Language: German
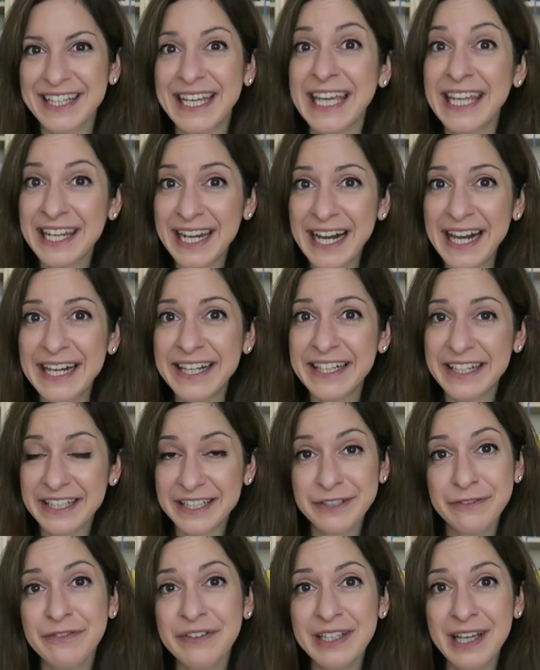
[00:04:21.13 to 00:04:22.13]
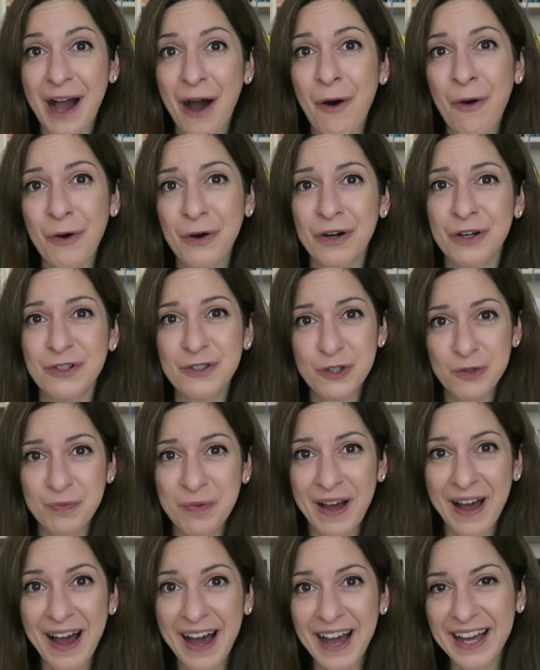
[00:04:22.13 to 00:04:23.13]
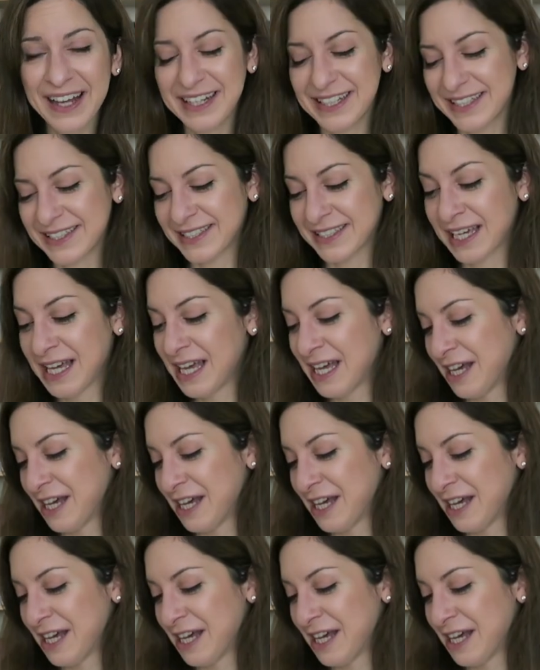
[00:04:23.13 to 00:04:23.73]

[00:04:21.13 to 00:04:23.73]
inhaltlich wie auch sprachlich.